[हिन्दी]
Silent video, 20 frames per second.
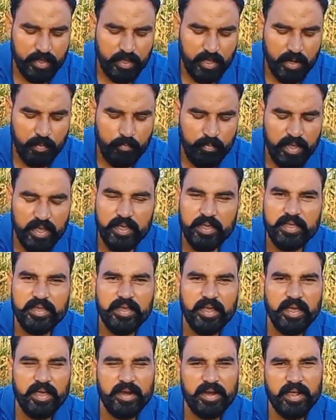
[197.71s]
नरमे की
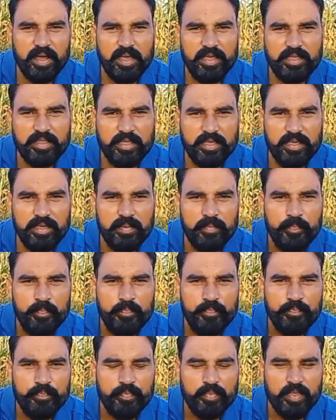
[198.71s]
जगह लगाई थी
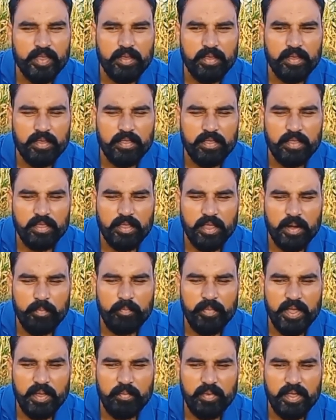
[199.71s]

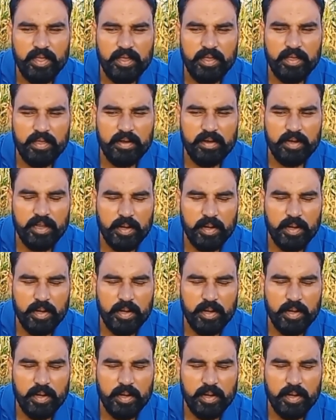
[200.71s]
नरमे में